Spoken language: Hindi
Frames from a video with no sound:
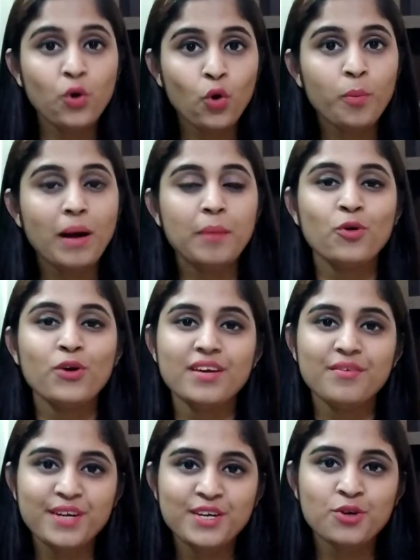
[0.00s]
होप आपको ये
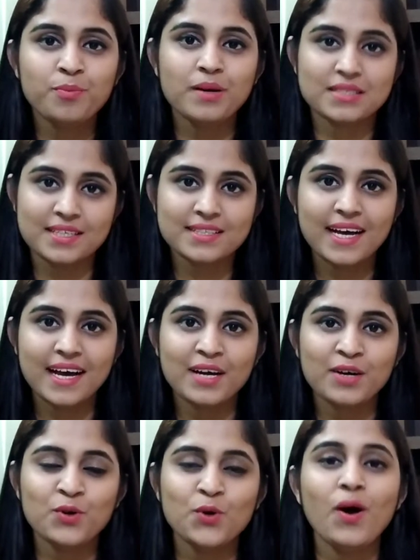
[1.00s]
वीडियो पसंद
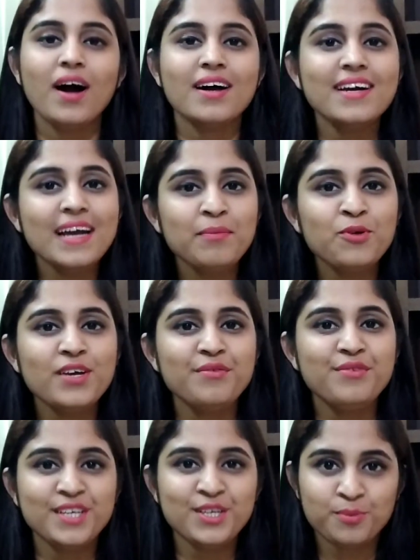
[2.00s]
आया हो अगर आपको ये
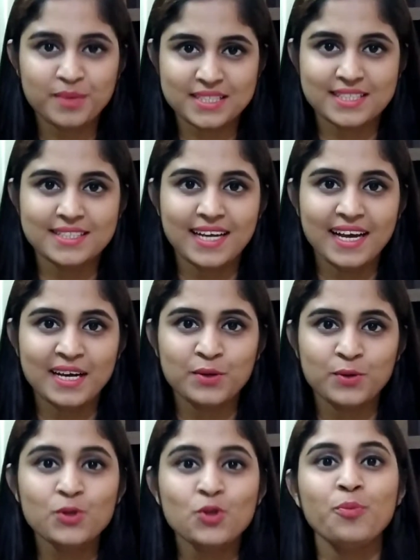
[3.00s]
वीडियो पसंद आया
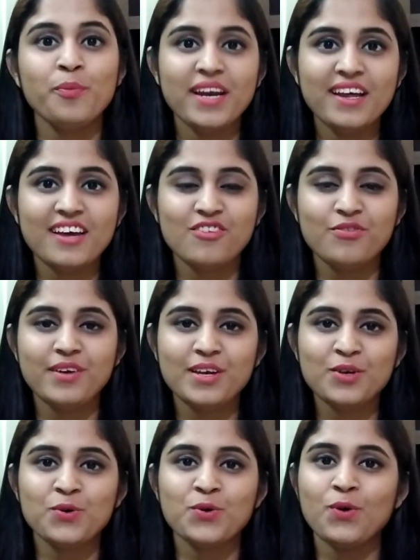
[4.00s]
हो तो मेरे इस
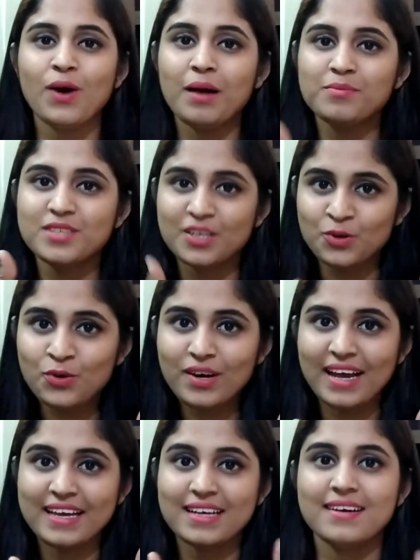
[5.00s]
वीडियो को आप ज़रूर
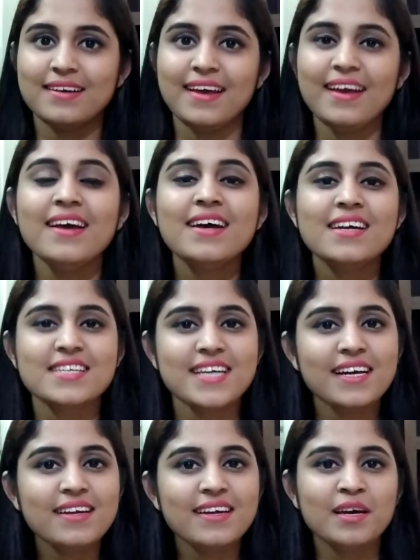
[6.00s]
लाइक करें
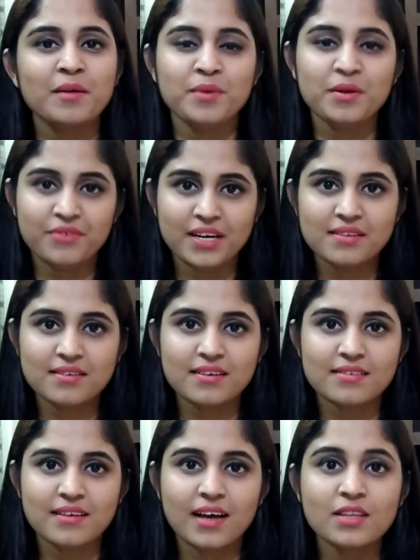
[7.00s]
शेयर करें अपने फ्रेंड्स
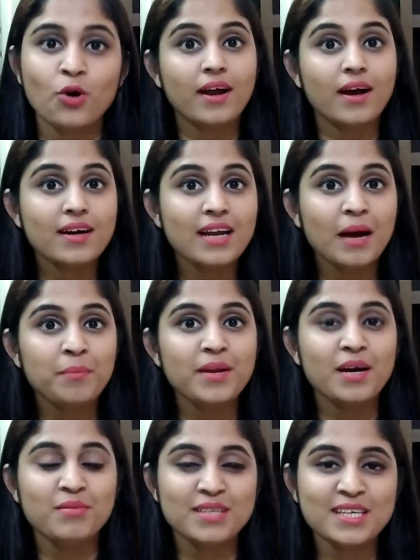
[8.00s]
के साथ और अगर आपने
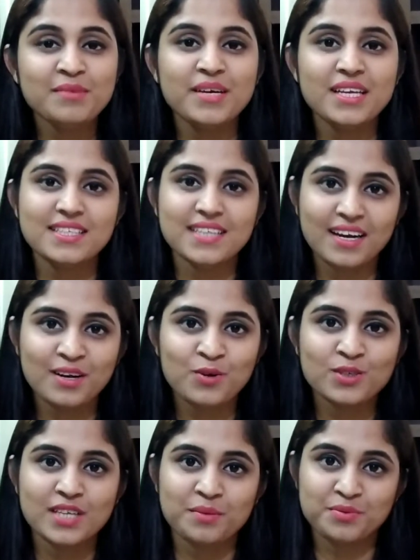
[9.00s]
अभी तक मेरे चैनल
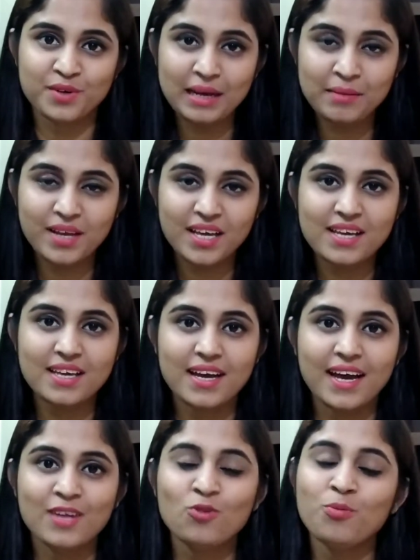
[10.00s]
को सब्सक्राइब नहीं
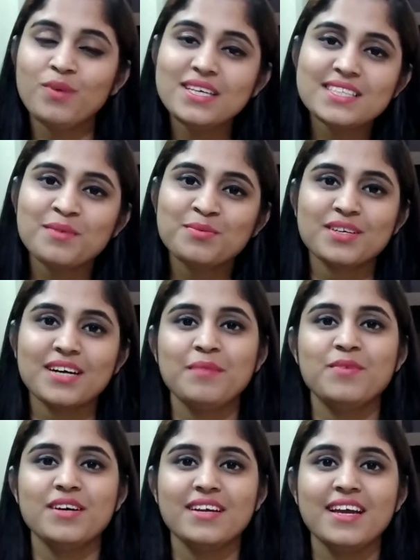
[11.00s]
किया है तो प्लीज़
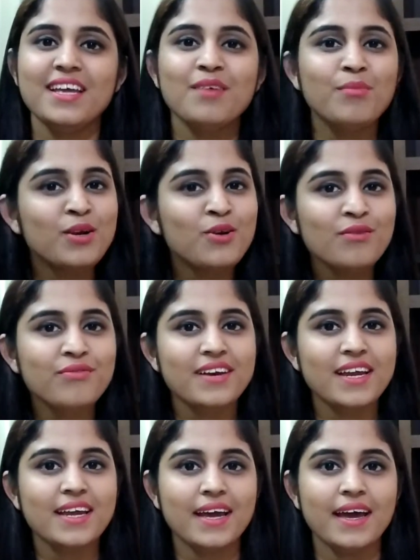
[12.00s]
सब्सक्राइब करें ये बिल्कुल
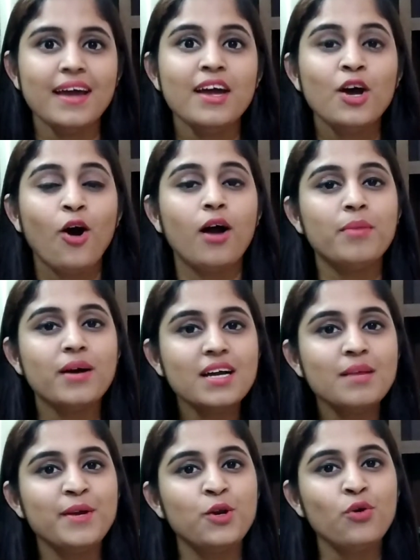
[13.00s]
फ्री है और
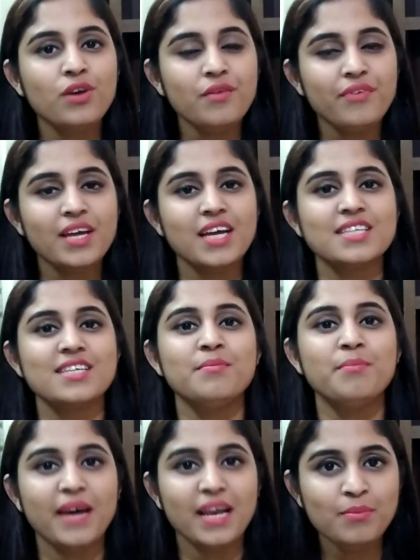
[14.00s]
बगल में नोटिफिकेशन
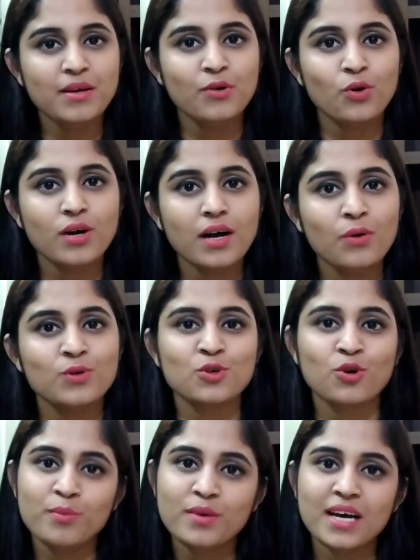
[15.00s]
बेल भी होगा
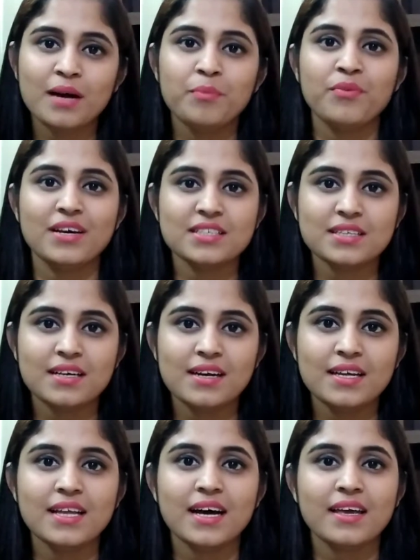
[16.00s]
उसको भी आप प्रेस कर
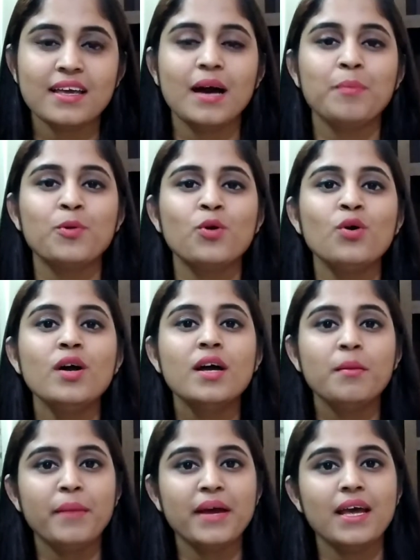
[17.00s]
ले ताकि आपको
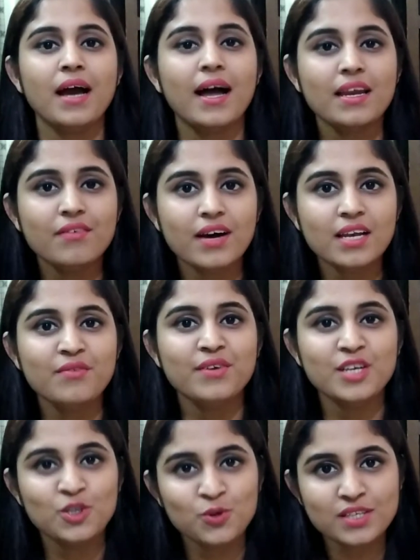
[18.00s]
मेरे आने वाले
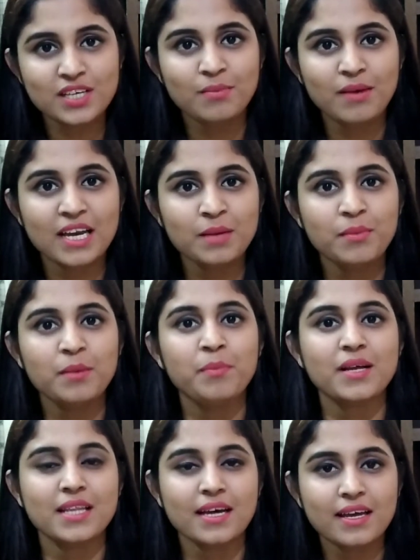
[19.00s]
वीडियोज़ के बारे में
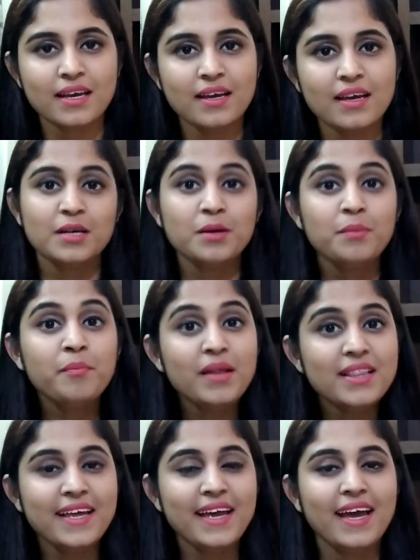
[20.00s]
पता रहे
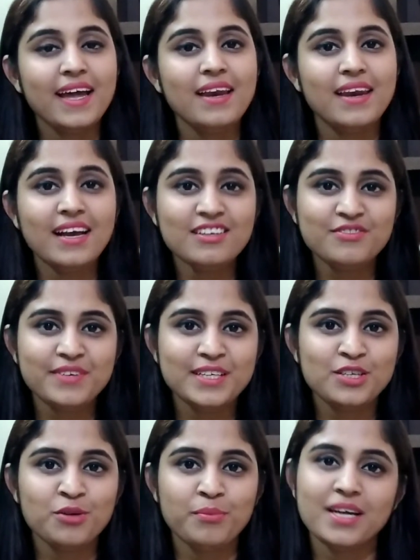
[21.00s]
मिलते हैं नेक्स्ट
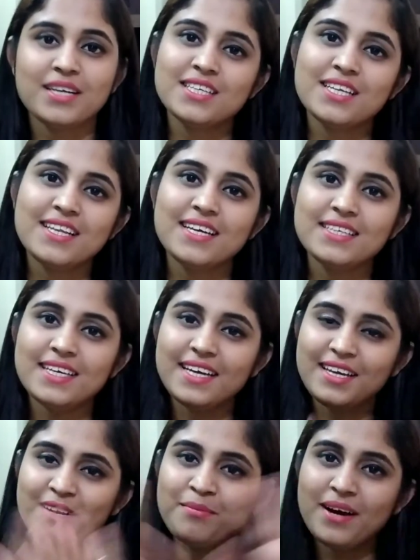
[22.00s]
वीडियो में
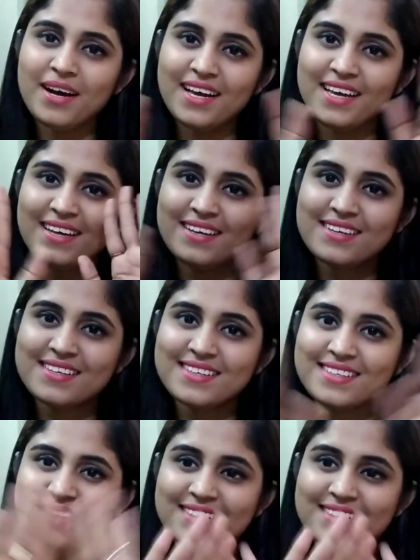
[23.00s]
बाय